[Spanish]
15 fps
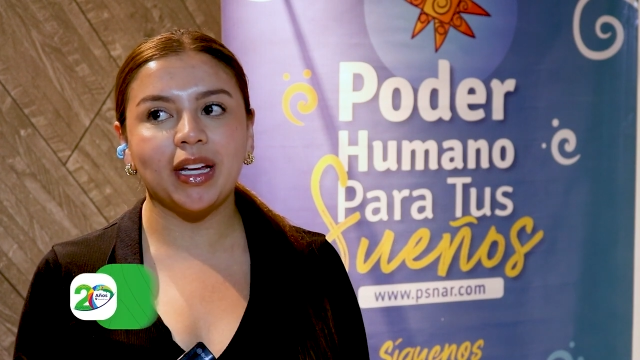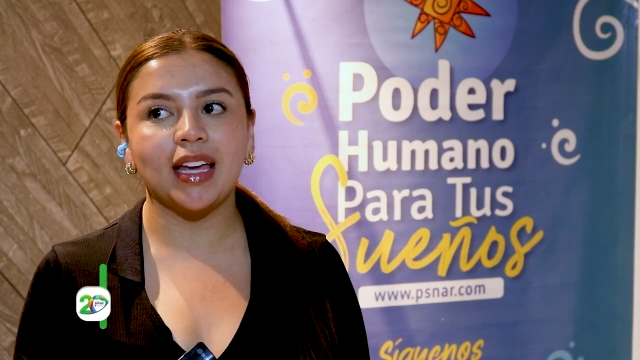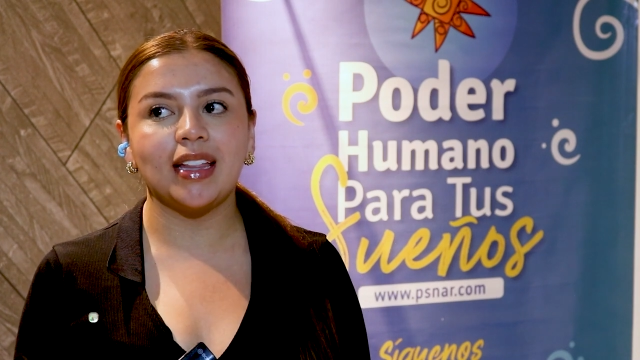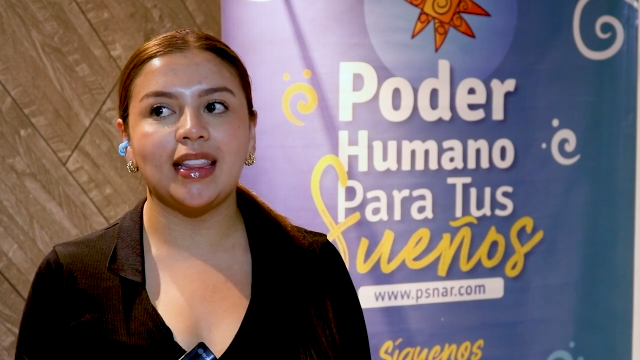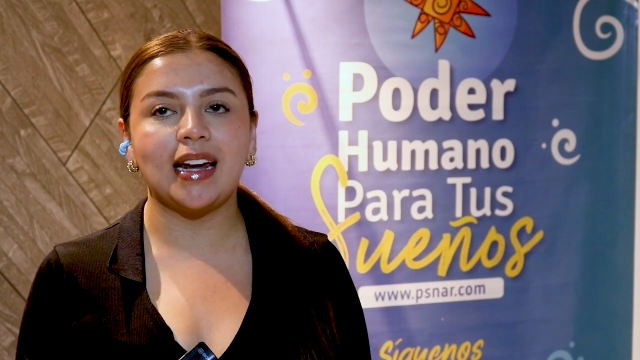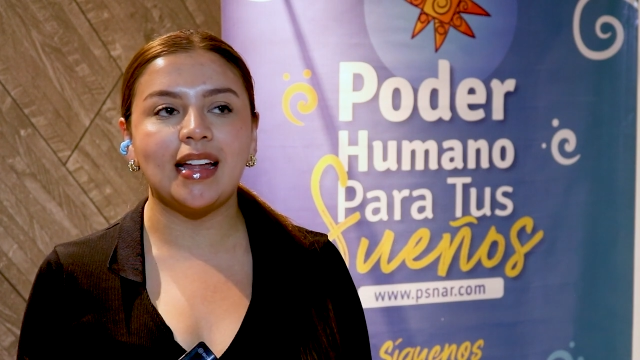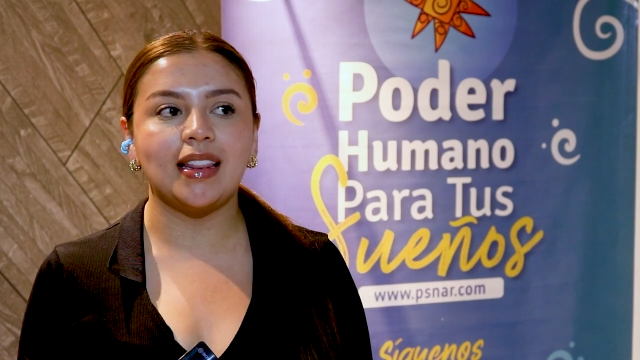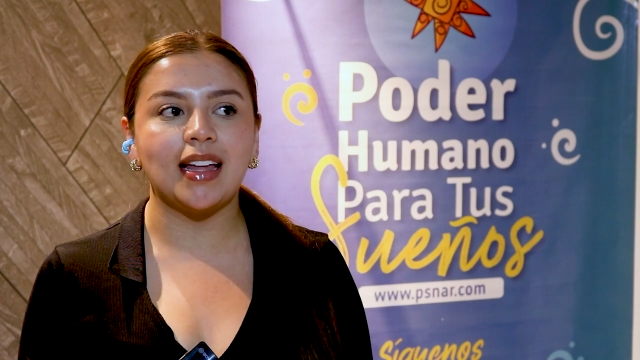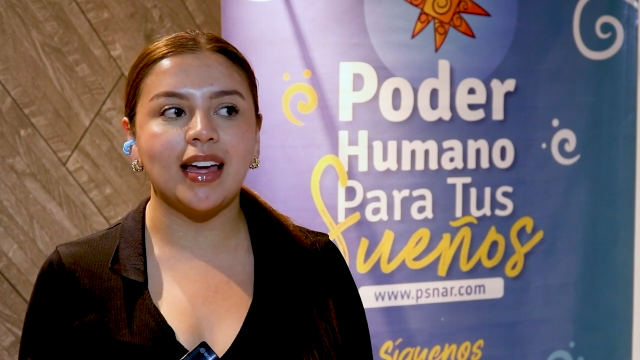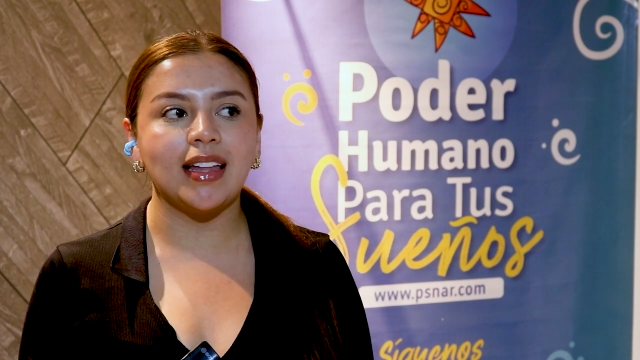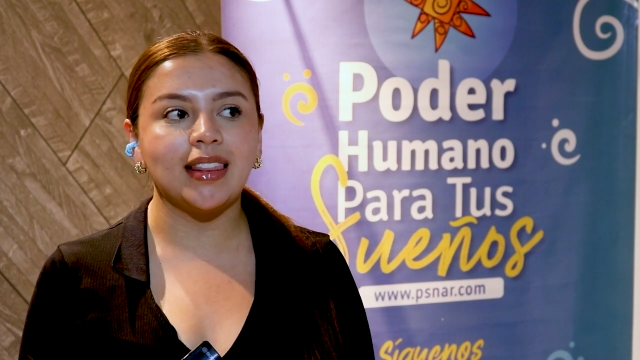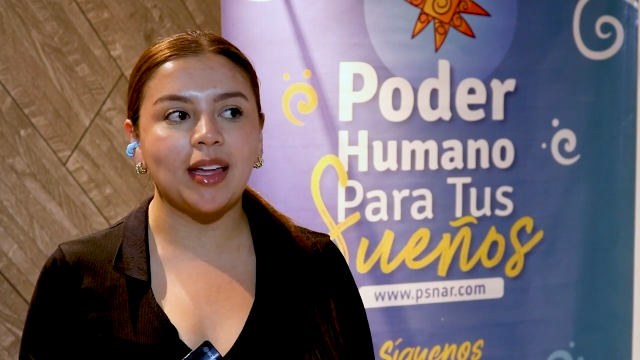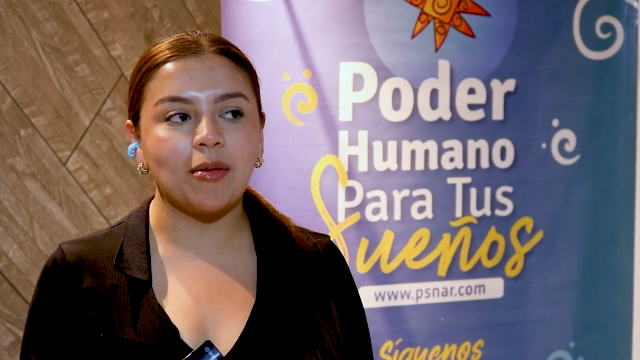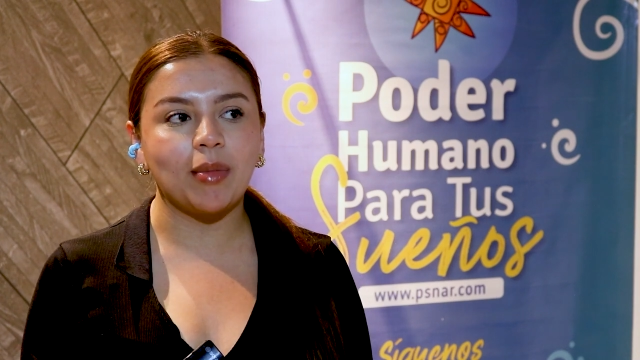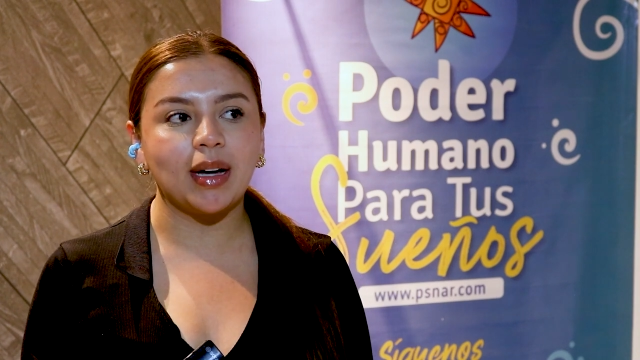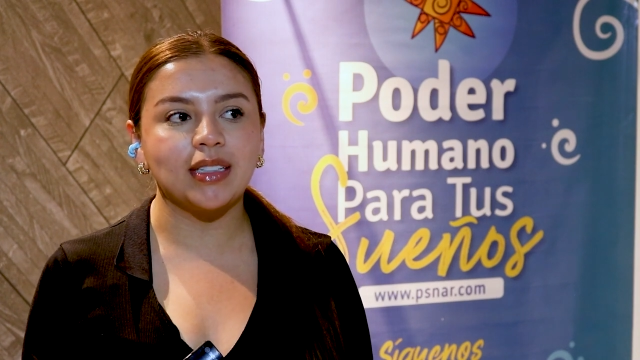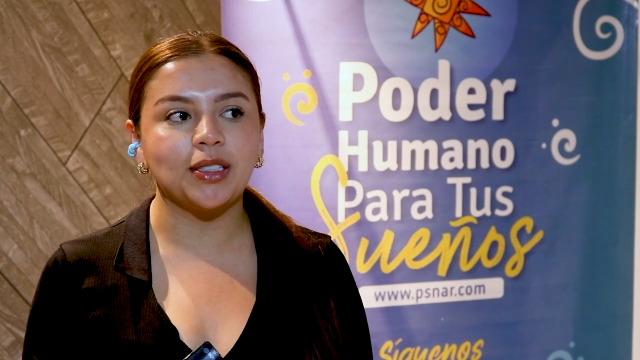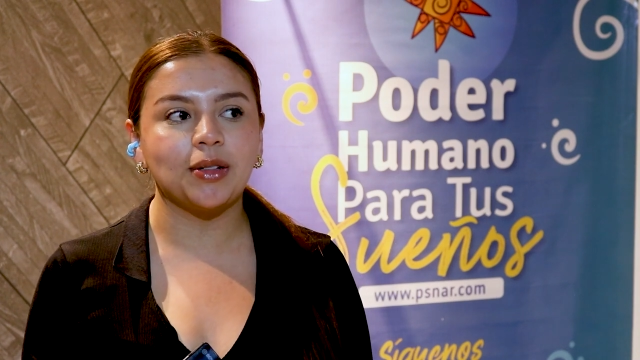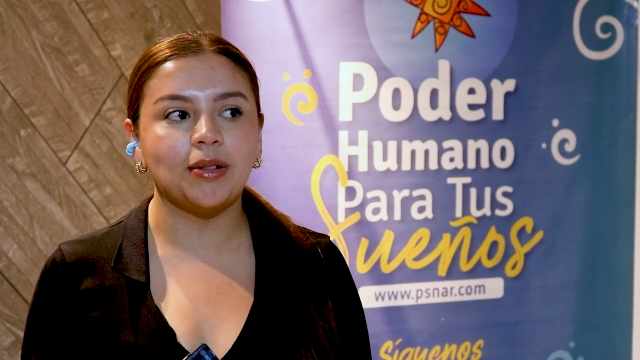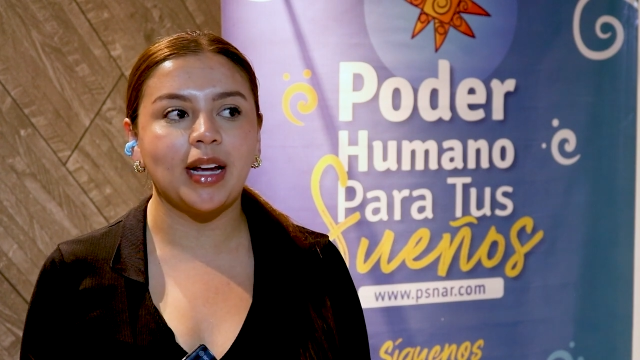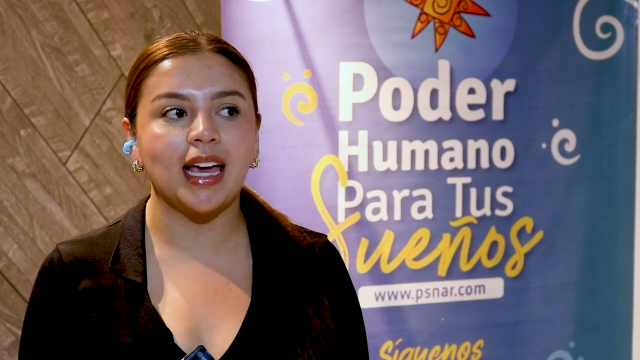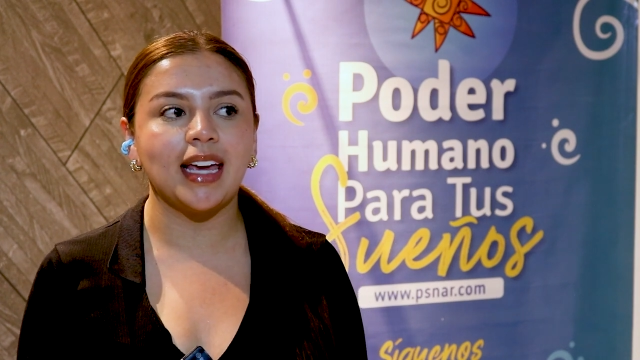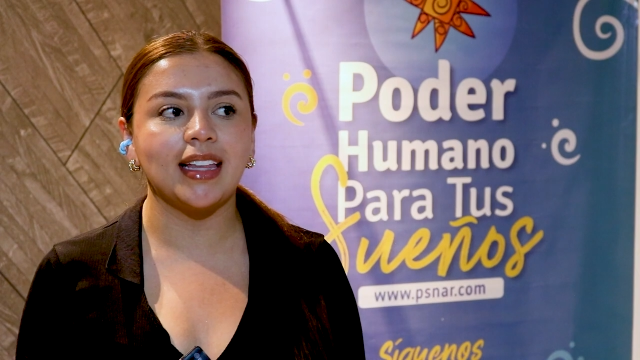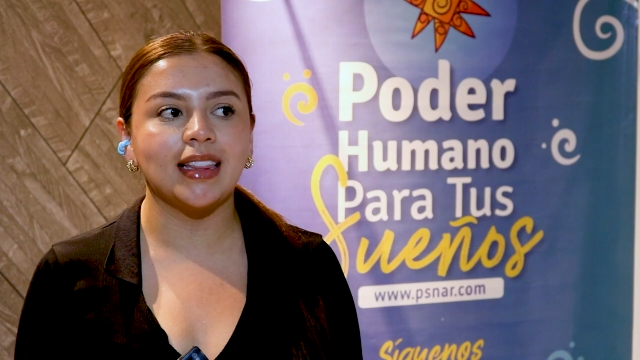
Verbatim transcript: porque trata de temas sobre